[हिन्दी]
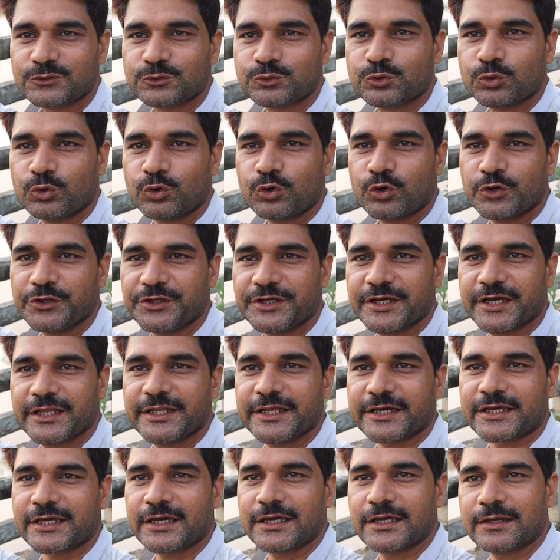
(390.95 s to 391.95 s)
तो ये
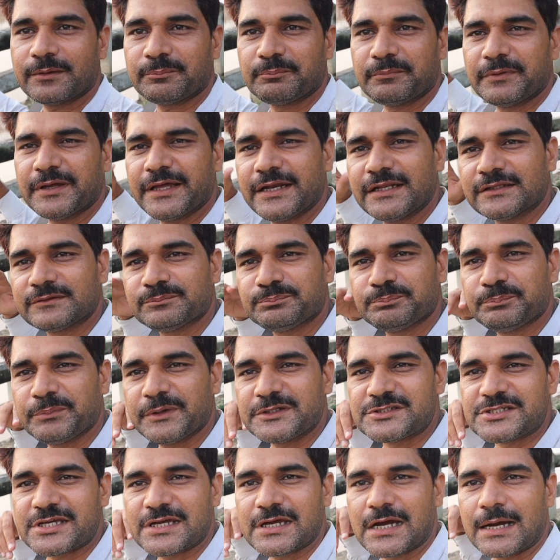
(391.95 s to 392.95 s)
देखें मेरी
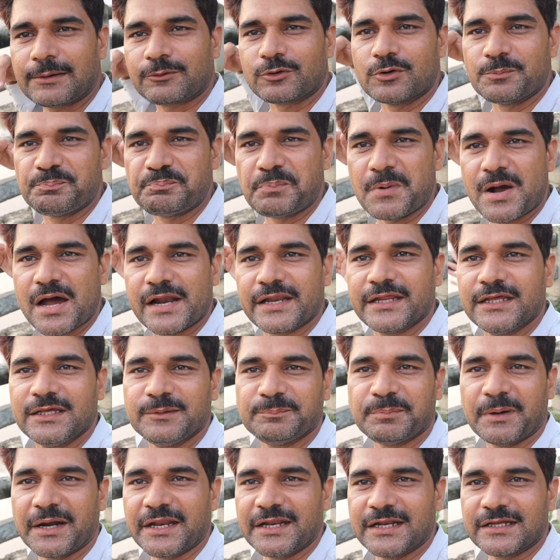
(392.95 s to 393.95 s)
पीछे आपको पानी ही
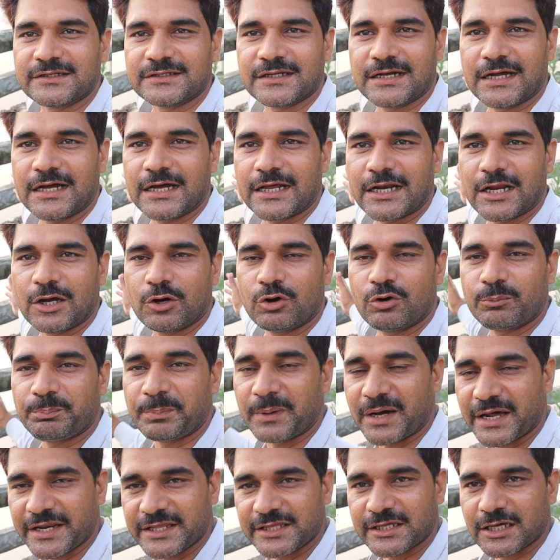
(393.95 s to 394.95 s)
पानी नज़र आ रहा है और
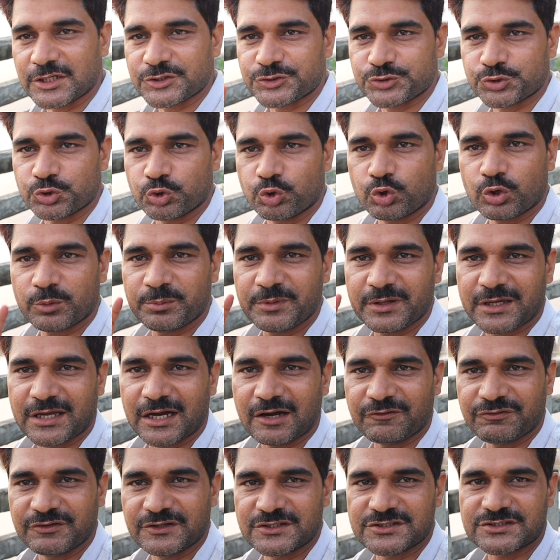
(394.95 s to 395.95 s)
पानी का शोर भी
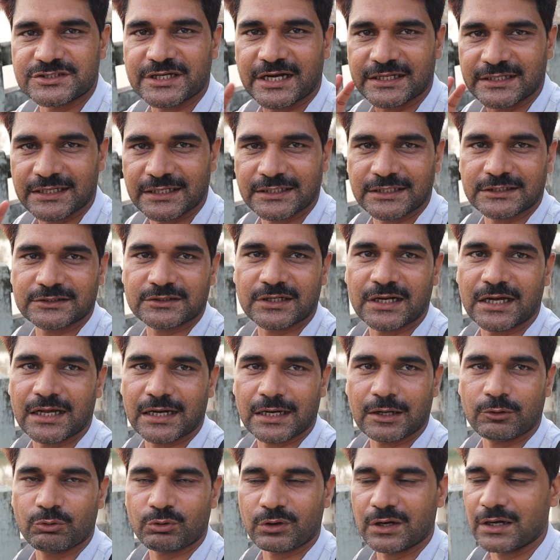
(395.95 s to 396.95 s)
काफ़ी ज़्यादा नज़र आ
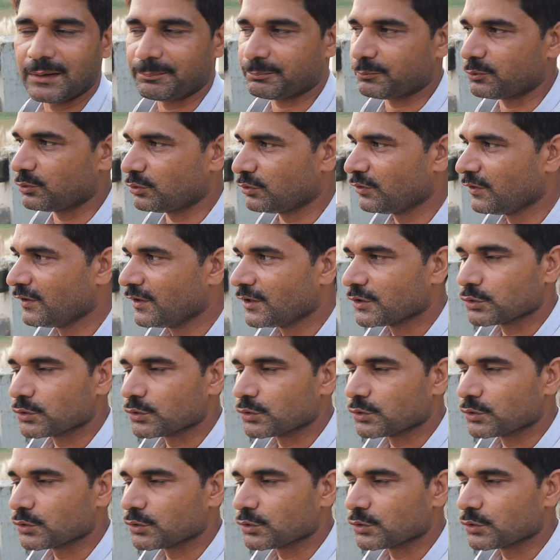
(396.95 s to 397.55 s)
रहा होगा आपको